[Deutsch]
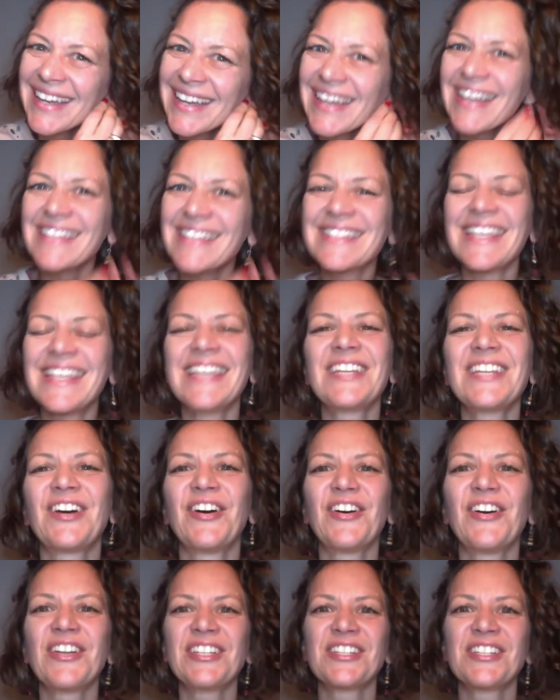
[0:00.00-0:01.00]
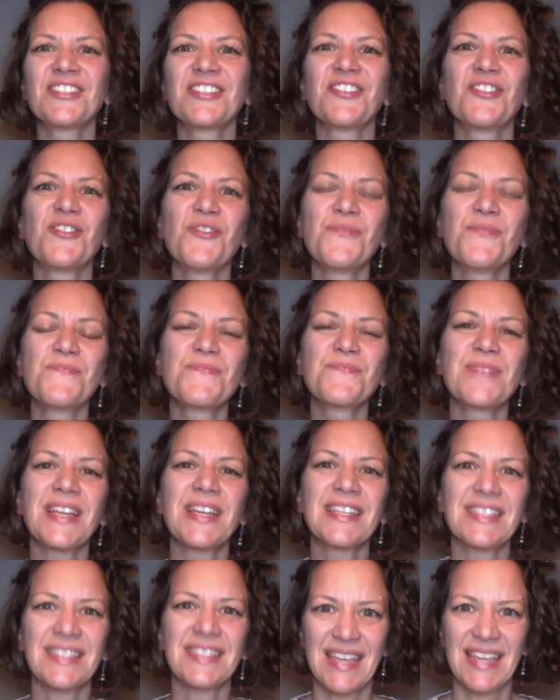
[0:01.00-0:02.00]
es geht heute um
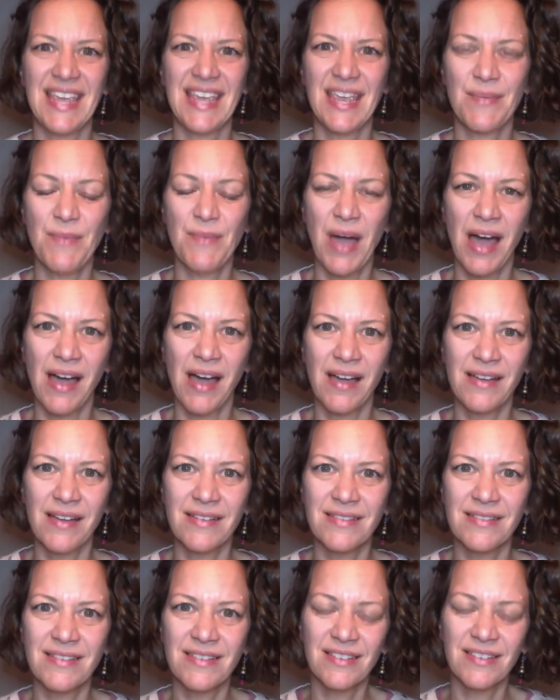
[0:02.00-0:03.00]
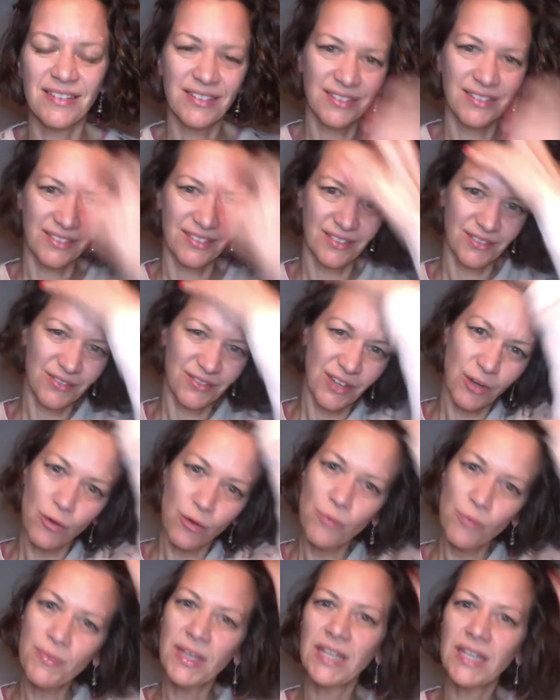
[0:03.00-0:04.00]
das Thema,
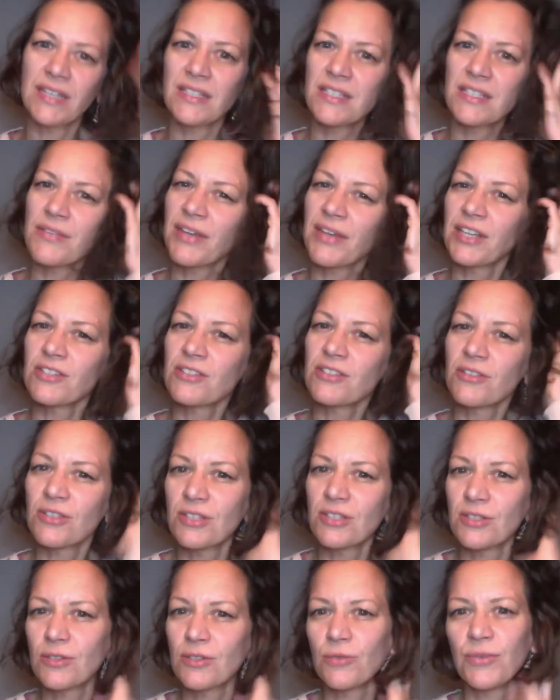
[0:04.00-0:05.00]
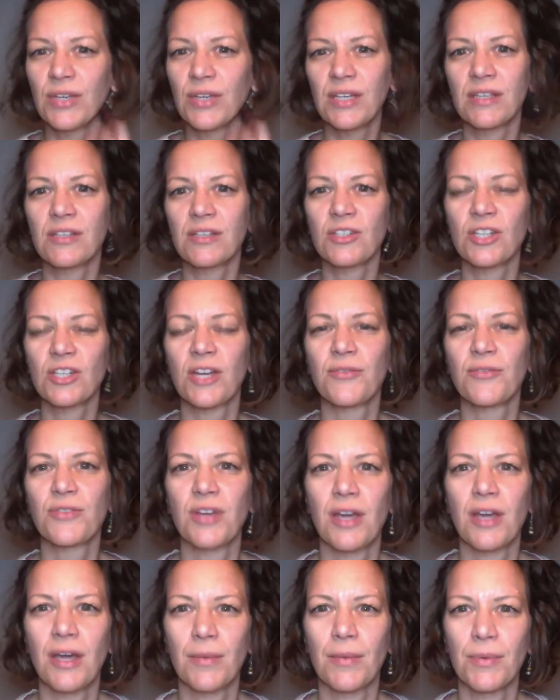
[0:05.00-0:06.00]
warum ich 2019 so wenig
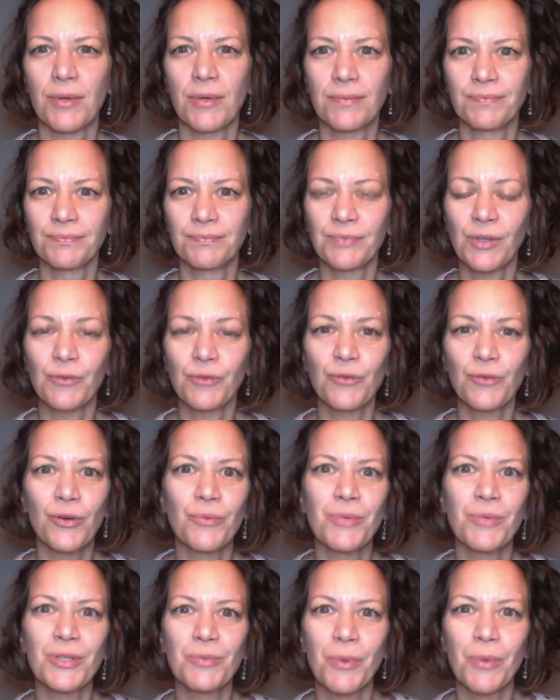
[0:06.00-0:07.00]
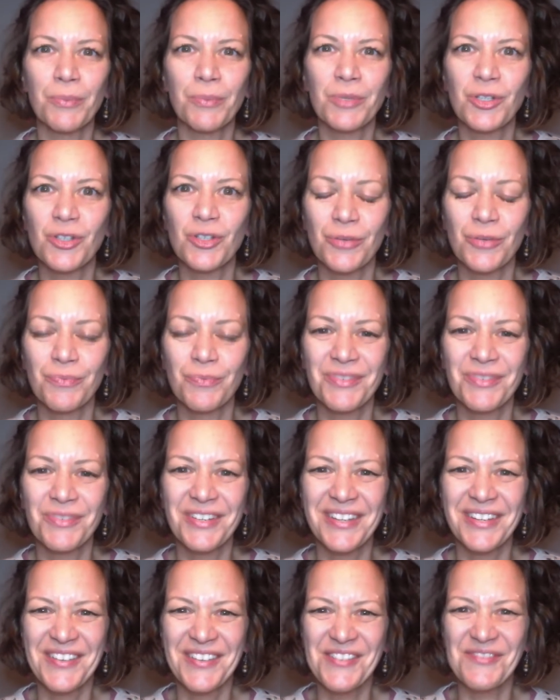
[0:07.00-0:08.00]
geschafft habe und warum das überhaupt nicht
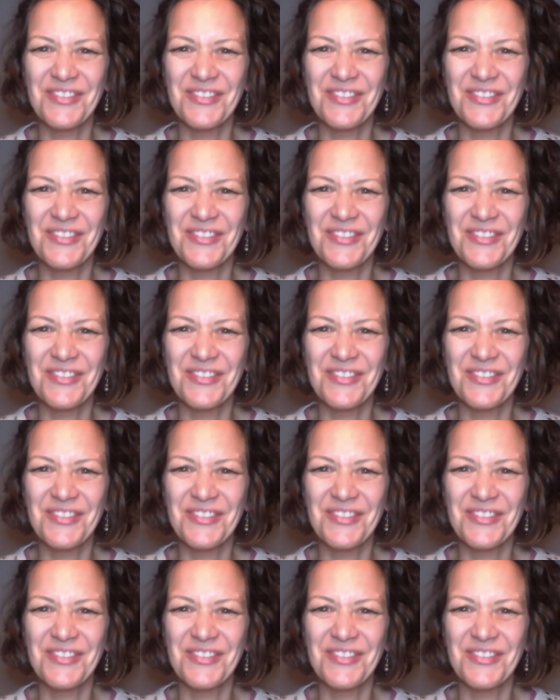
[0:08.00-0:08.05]
stimmt.